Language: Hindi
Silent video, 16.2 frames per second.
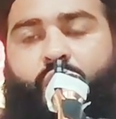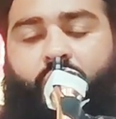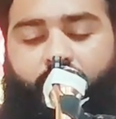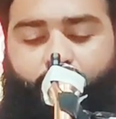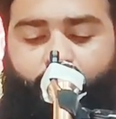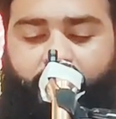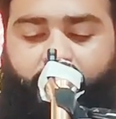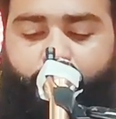
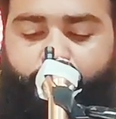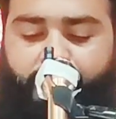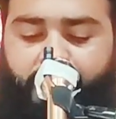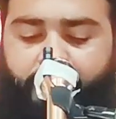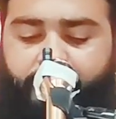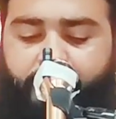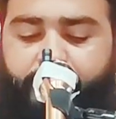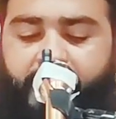और उन्हें
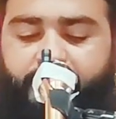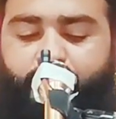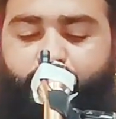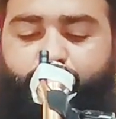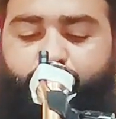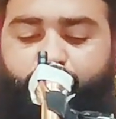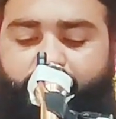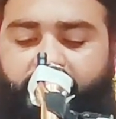खुशी भी
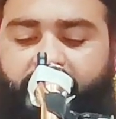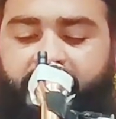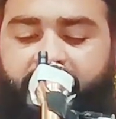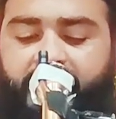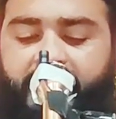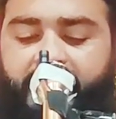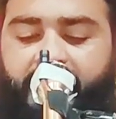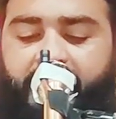महसूस होती
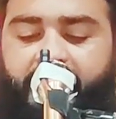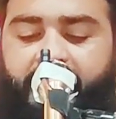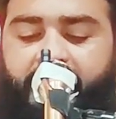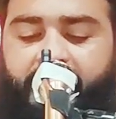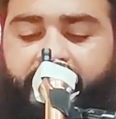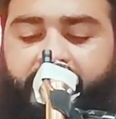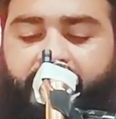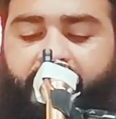है
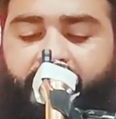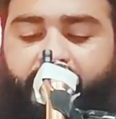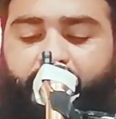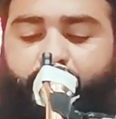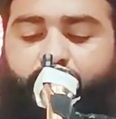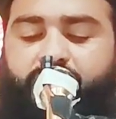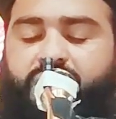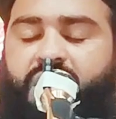
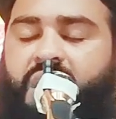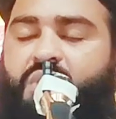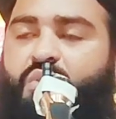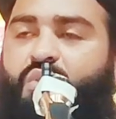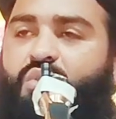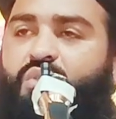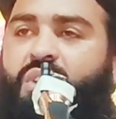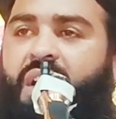
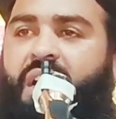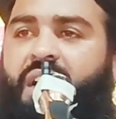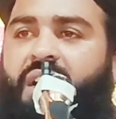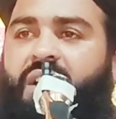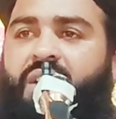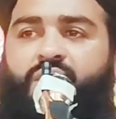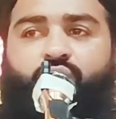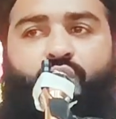युर्जकूना
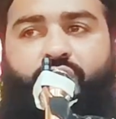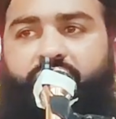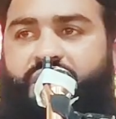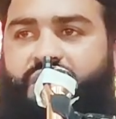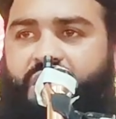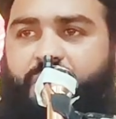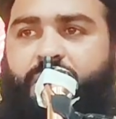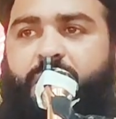वो
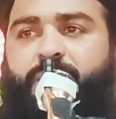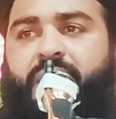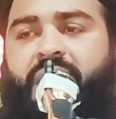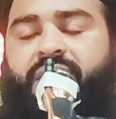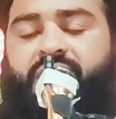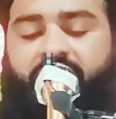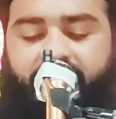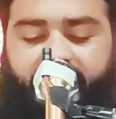रिज्क भी
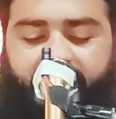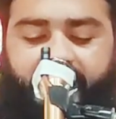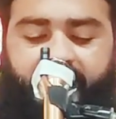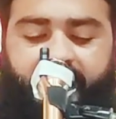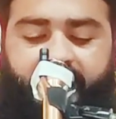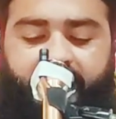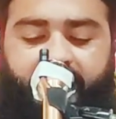पाते हैं